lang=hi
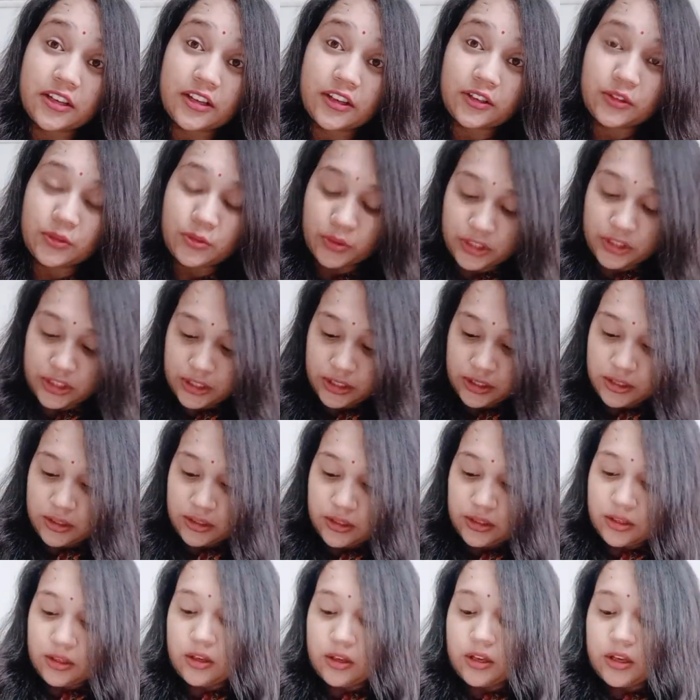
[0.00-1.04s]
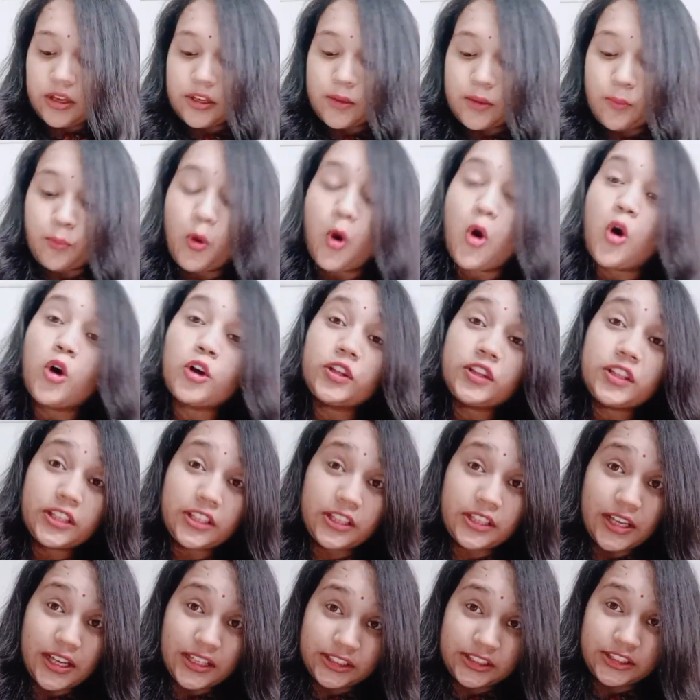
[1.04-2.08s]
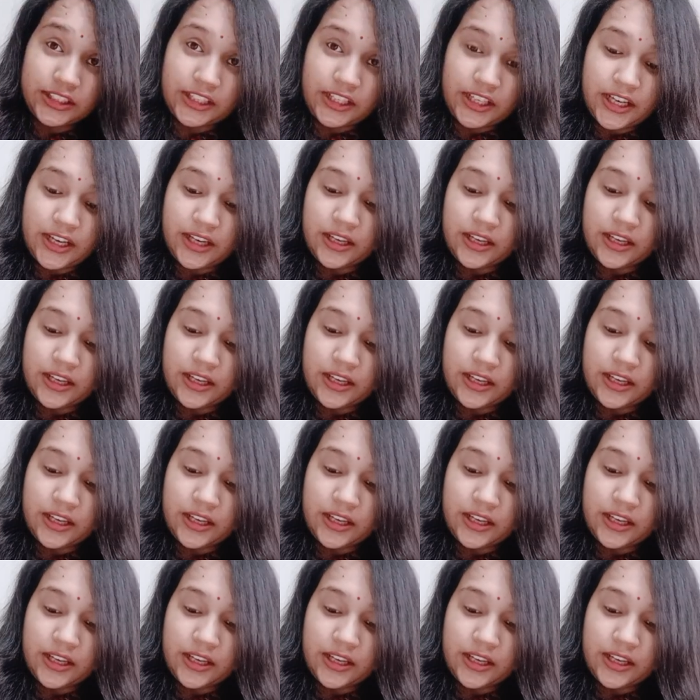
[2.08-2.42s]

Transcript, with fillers: कर दूँगी ये बहुत ही अच्छे